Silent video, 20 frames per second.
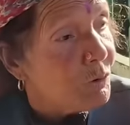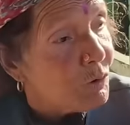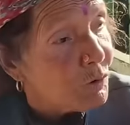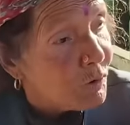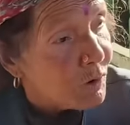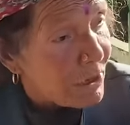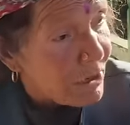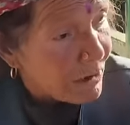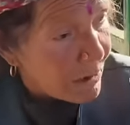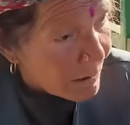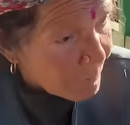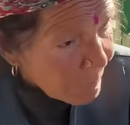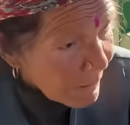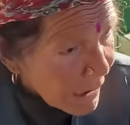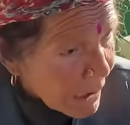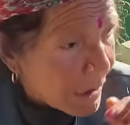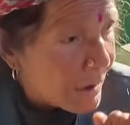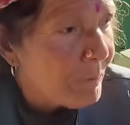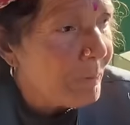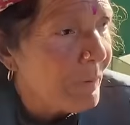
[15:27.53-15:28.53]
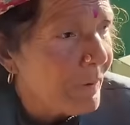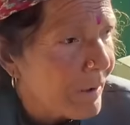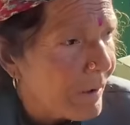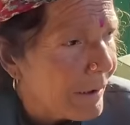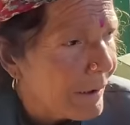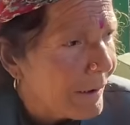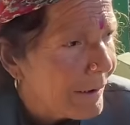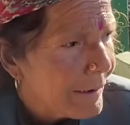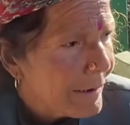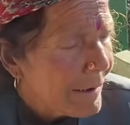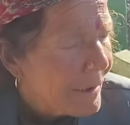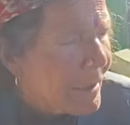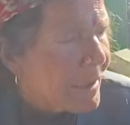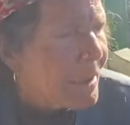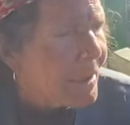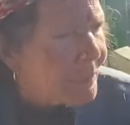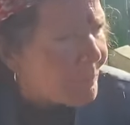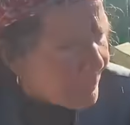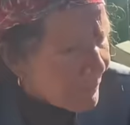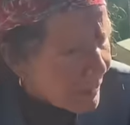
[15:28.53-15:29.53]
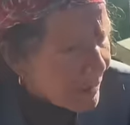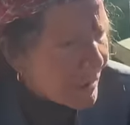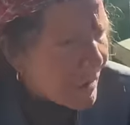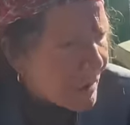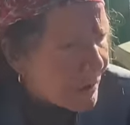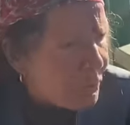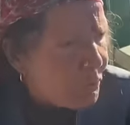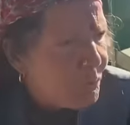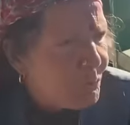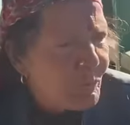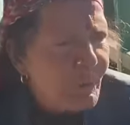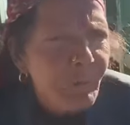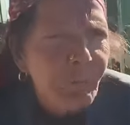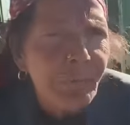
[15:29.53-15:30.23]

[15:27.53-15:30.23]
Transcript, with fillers: बोल रहे हैं ना बाई पे हम्म। मैं आई ऊपर